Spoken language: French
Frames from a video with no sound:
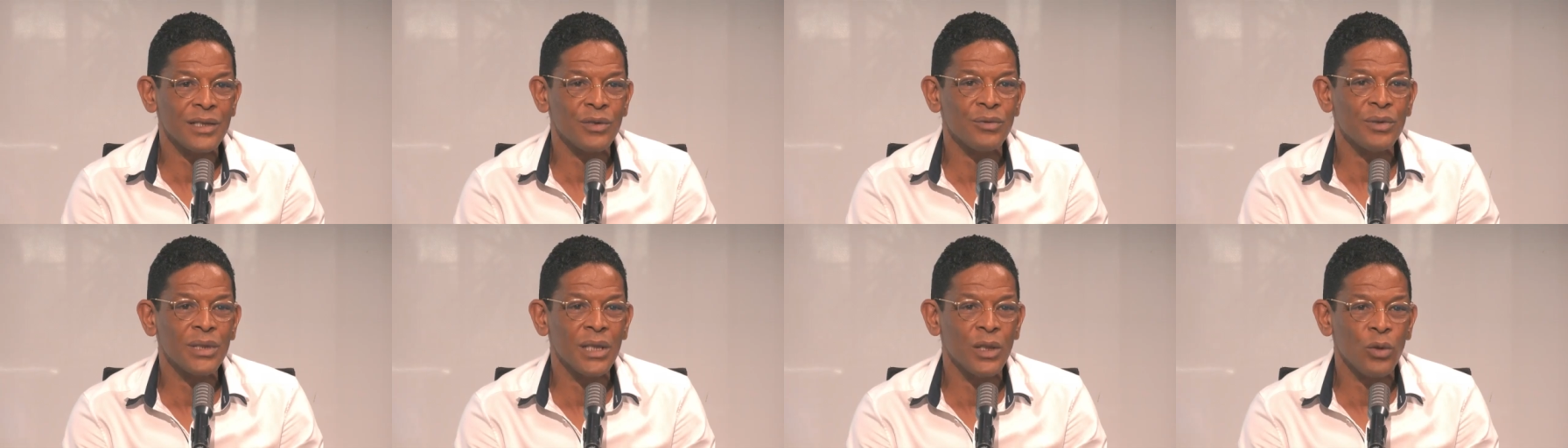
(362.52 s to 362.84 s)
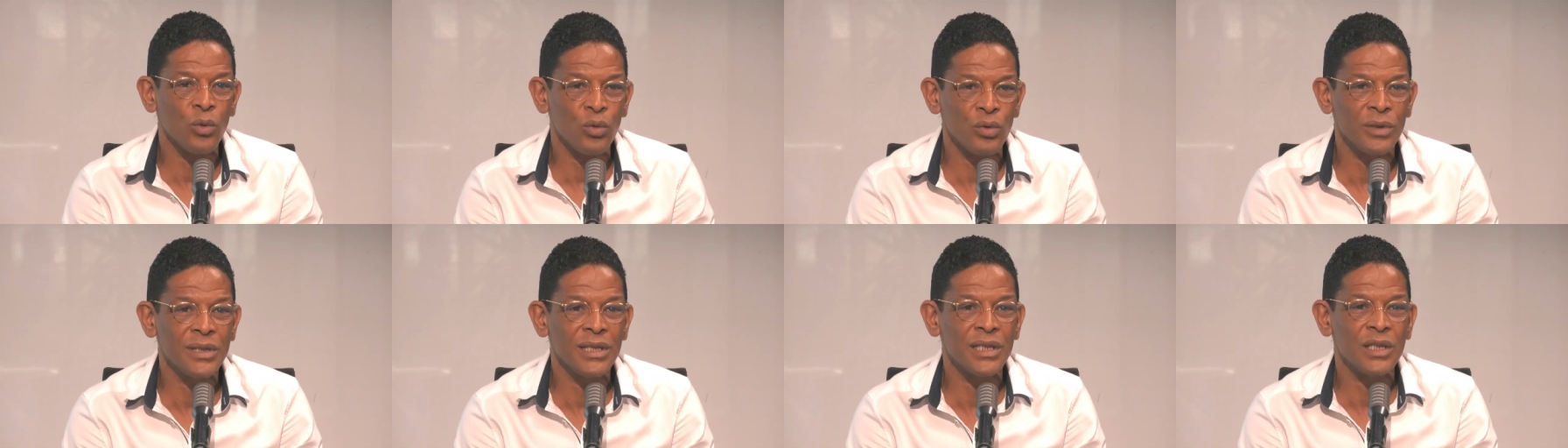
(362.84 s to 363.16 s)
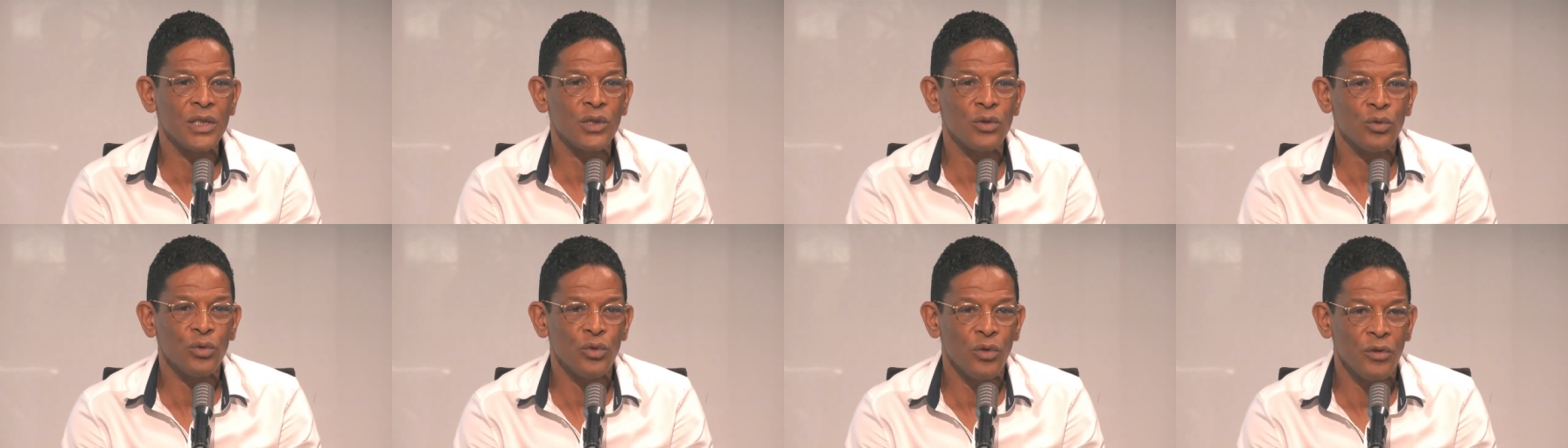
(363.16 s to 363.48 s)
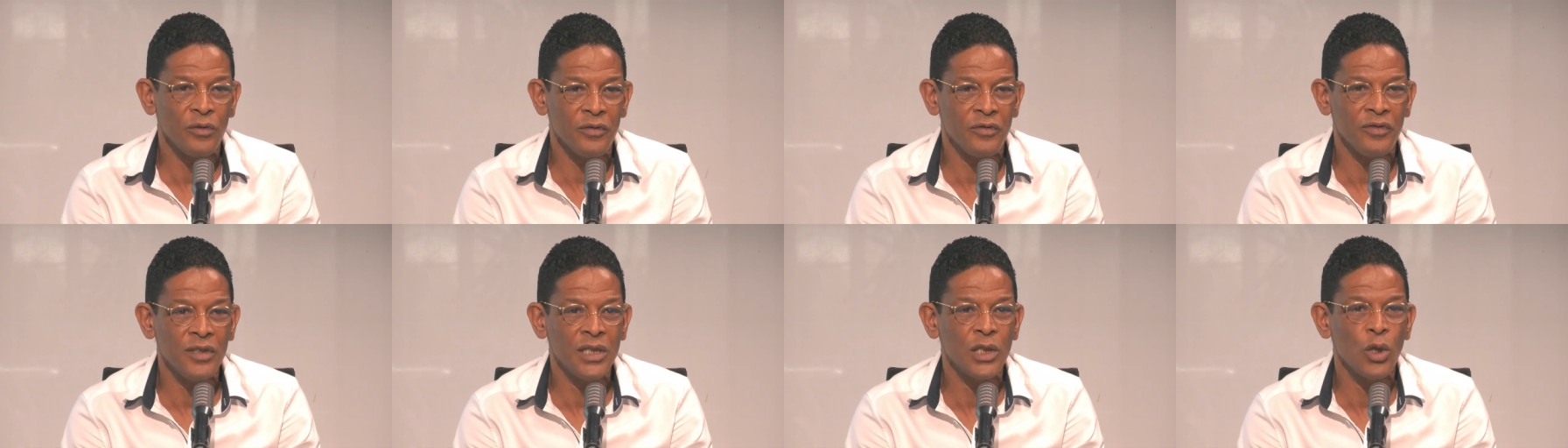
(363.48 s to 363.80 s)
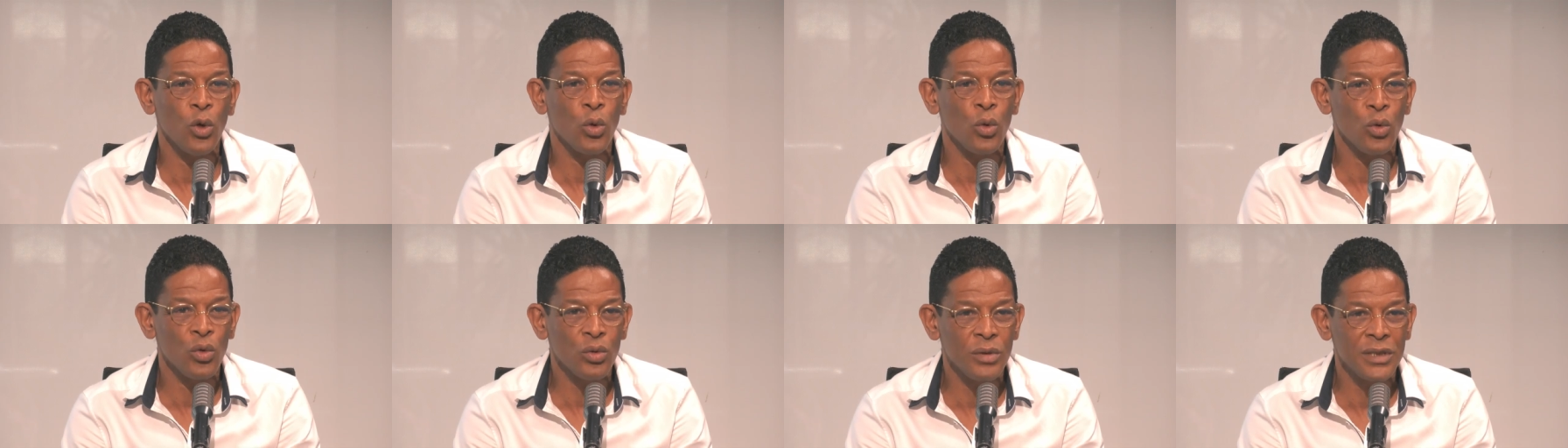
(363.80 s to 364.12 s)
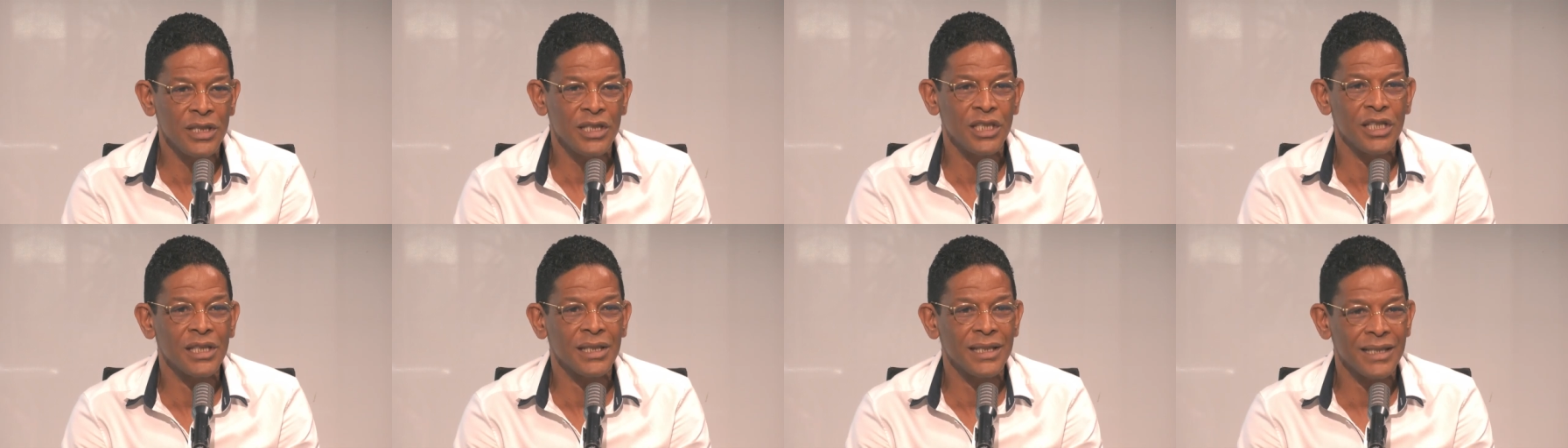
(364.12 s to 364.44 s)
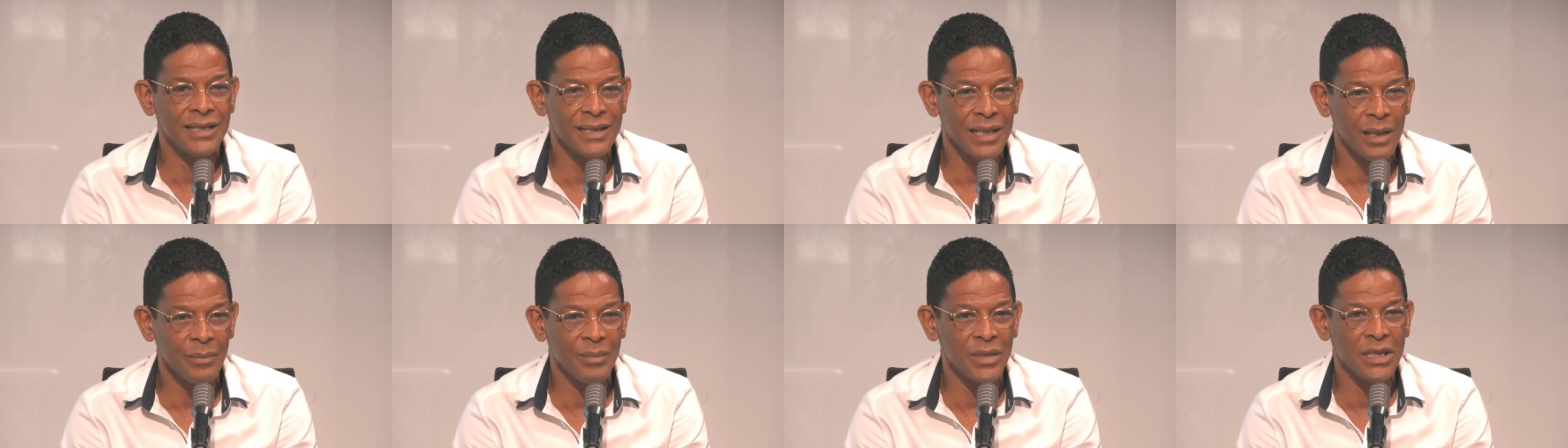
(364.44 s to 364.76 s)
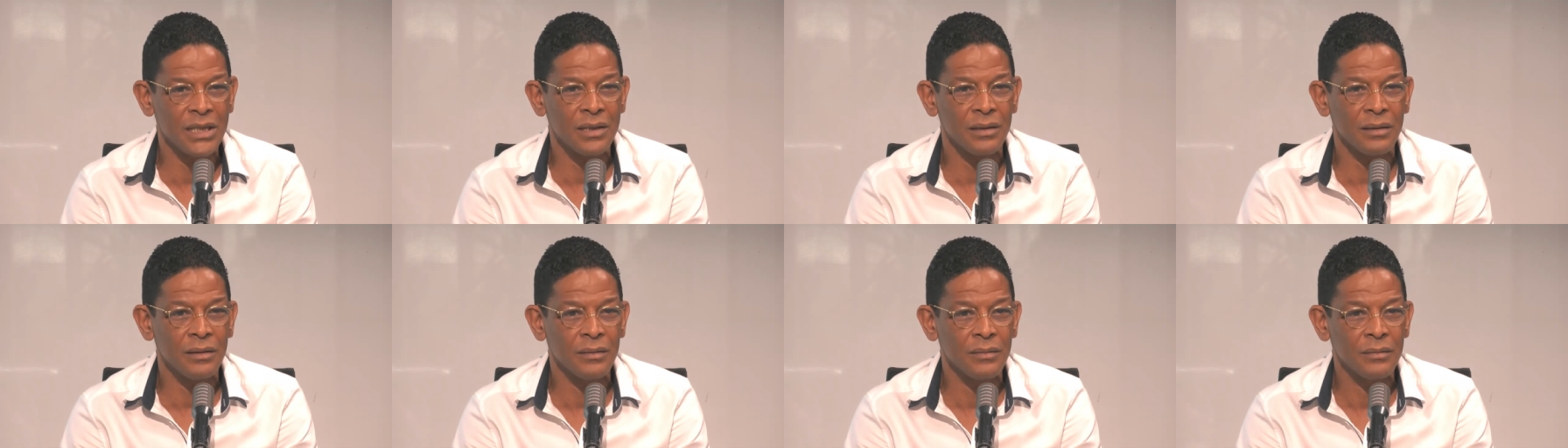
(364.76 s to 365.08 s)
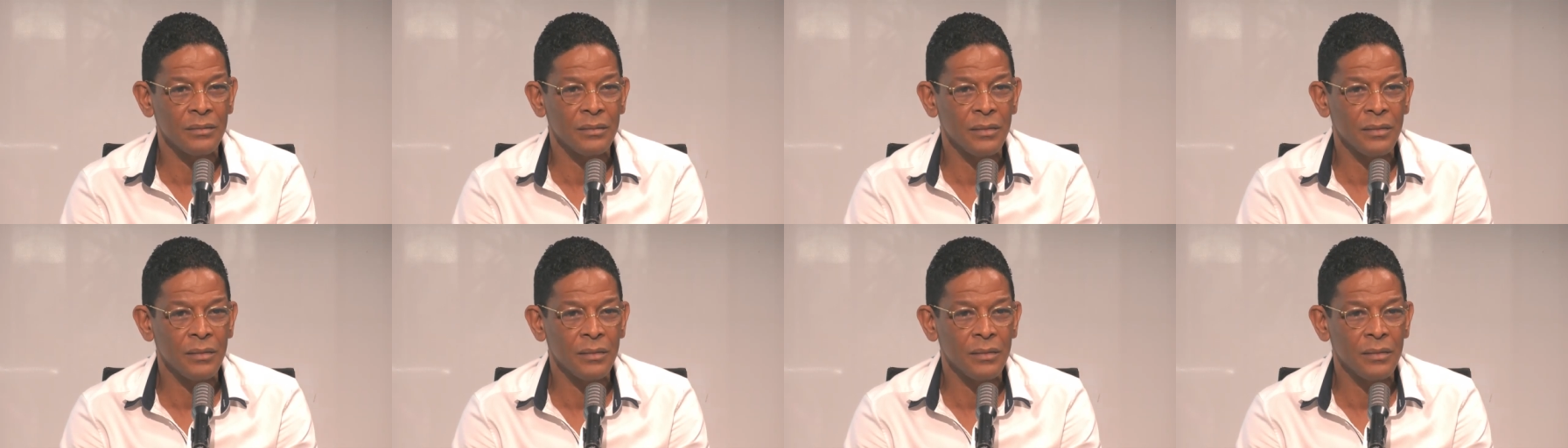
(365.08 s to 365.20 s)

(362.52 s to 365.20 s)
des conditions de vie au quotidien des habitants.